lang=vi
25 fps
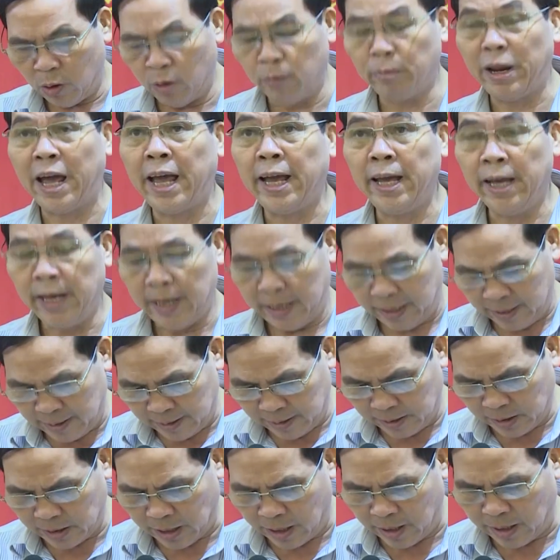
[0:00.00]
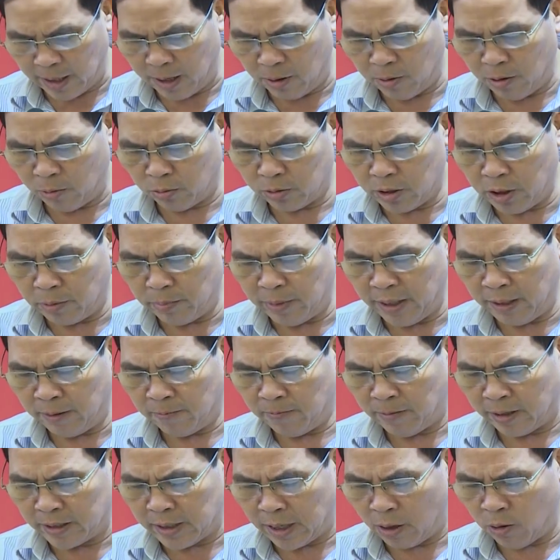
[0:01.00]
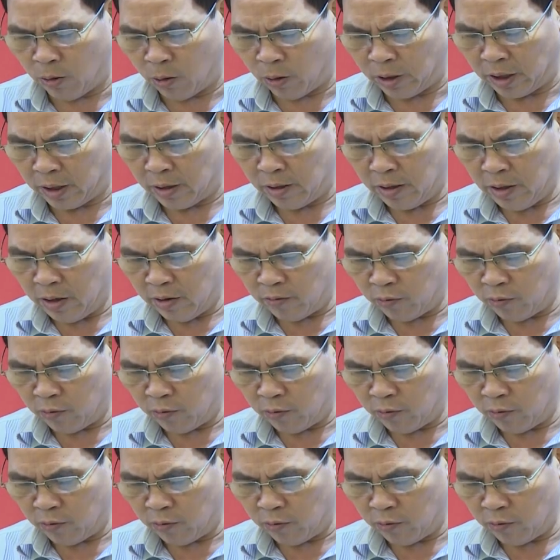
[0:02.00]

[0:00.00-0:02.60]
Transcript: sau cai và đăng ký điều trị tại gia đình,